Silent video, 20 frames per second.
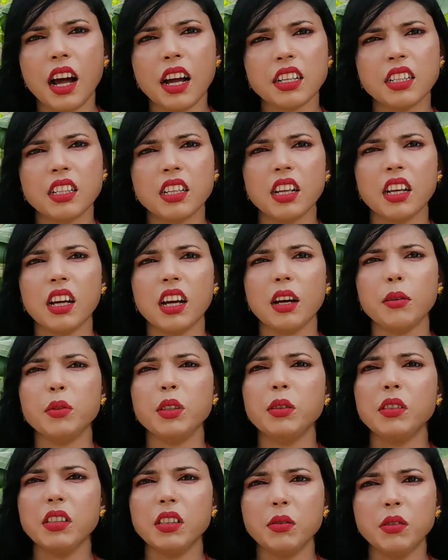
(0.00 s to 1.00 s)
আসে
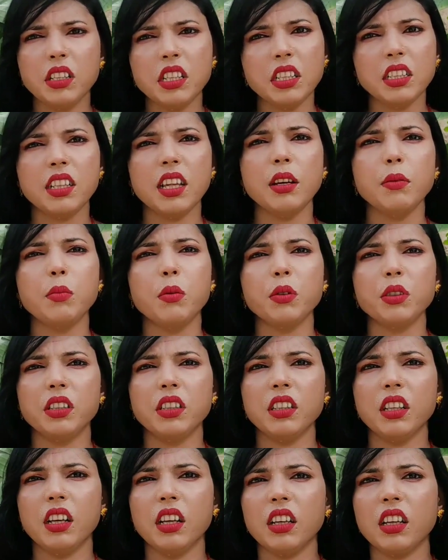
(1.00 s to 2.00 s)
আমি নিজেই
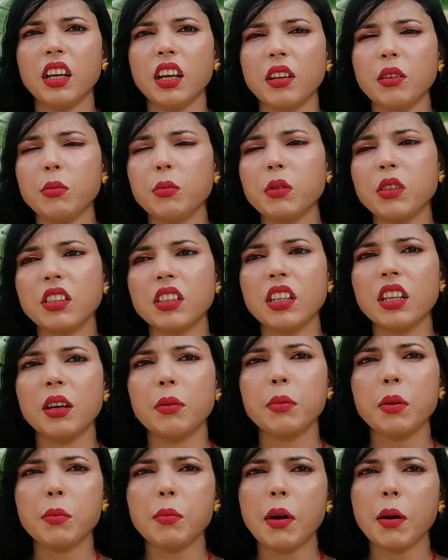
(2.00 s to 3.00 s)
বসি নাই কেন কেন
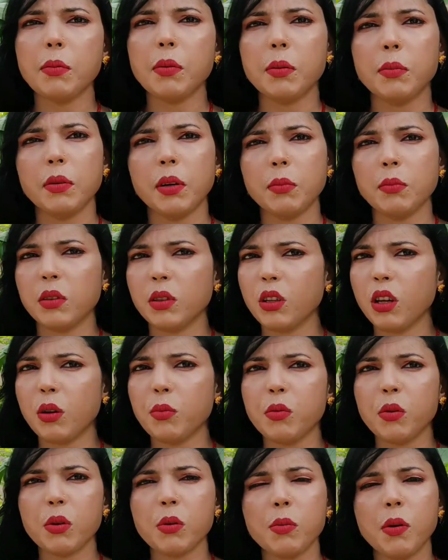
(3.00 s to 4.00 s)
আমার মা বাবা আমার তো আর
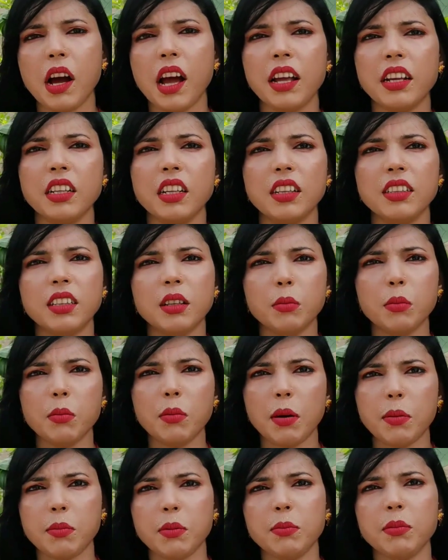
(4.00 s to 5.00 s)
বড় ভাই নাই যেমন
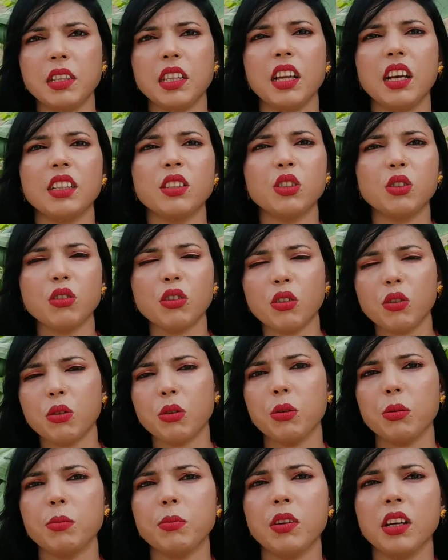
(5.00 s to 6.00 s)
মা বাবা দেখশোনা
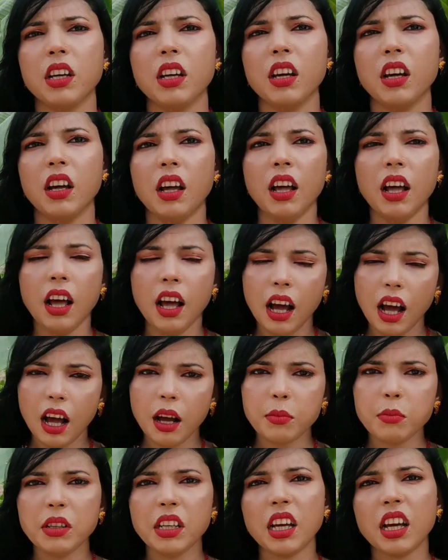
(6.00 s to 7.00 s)
করবে
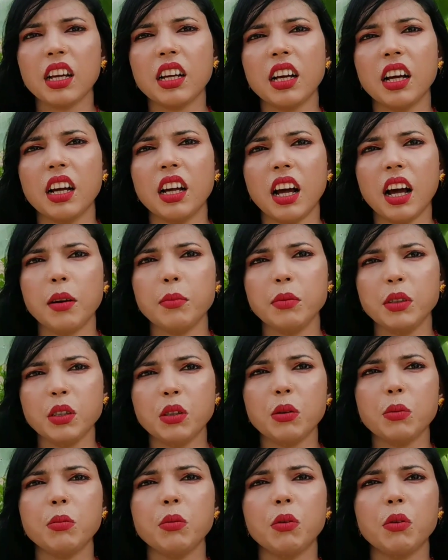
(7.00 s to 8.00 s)
আমি একা আমি
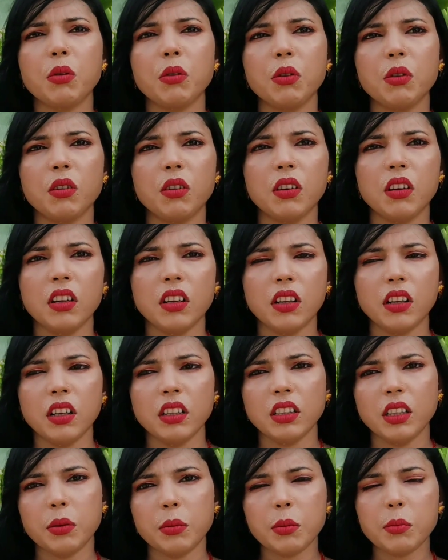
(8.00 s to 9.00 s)
তো বড়
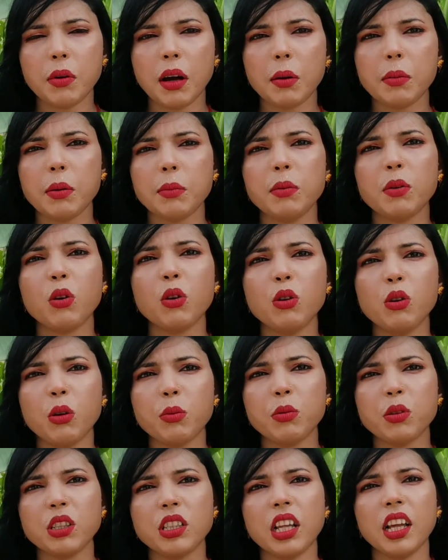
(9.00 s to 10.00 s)
আচ্ছা তো
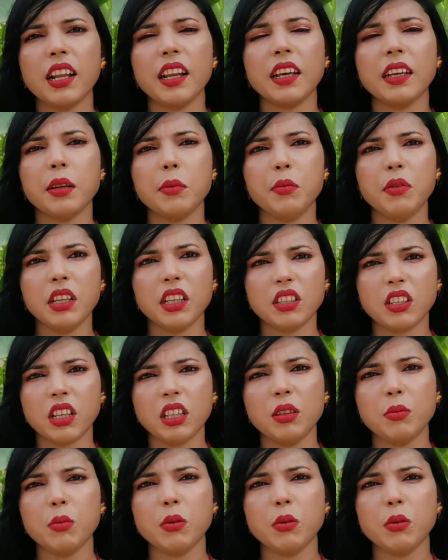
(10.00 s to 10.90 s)
বড় বড়